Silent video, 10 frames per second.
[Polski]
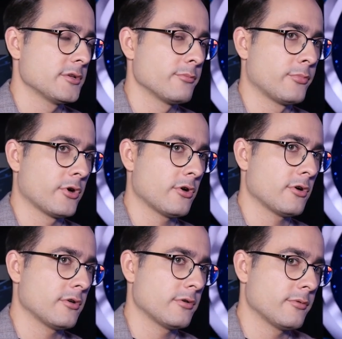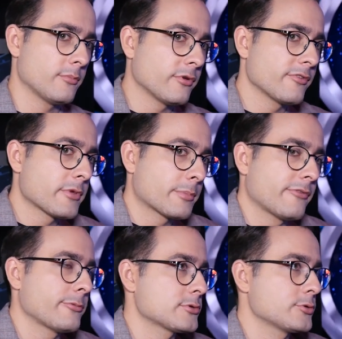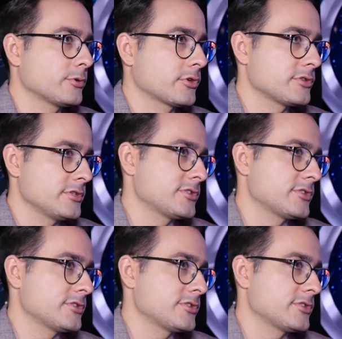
bo, bo wiem, jak Paweł po prostu podchodzi